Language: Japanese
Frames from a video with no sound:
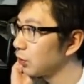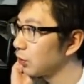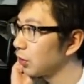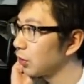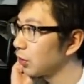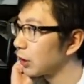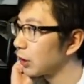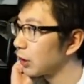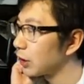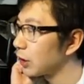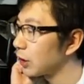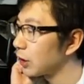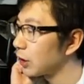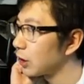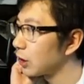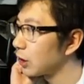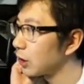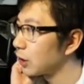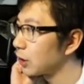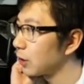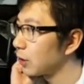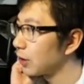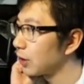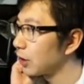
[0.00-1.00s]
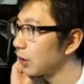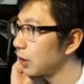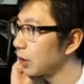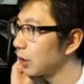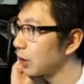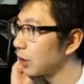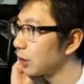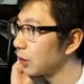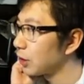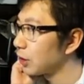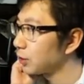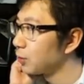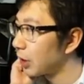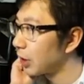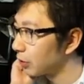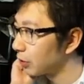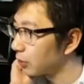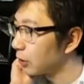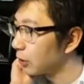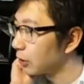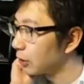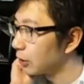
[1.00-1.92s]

ことで、えー、名前が90